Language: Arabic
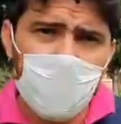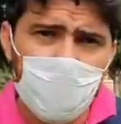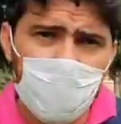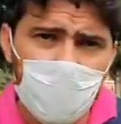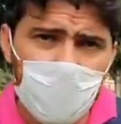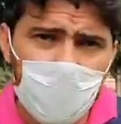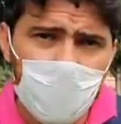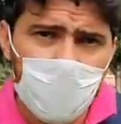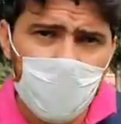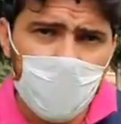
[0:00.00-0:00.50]
هادو
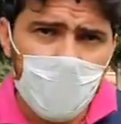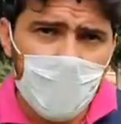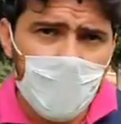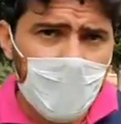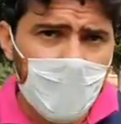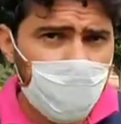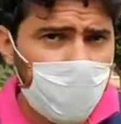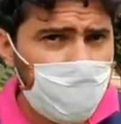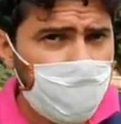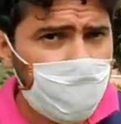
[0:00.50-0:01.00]

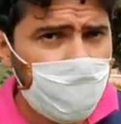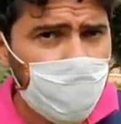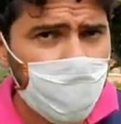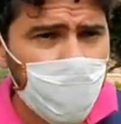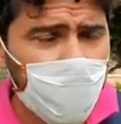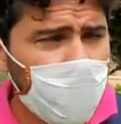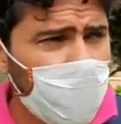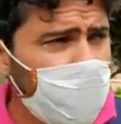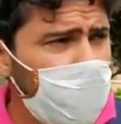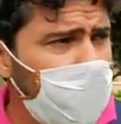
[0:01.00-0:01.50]
باش
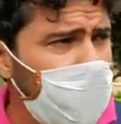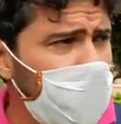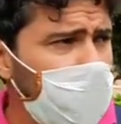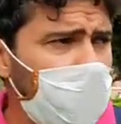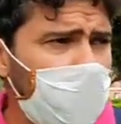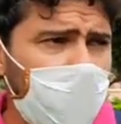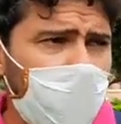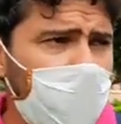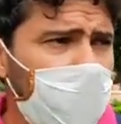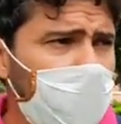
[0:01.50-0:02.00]
نجمعوهم راه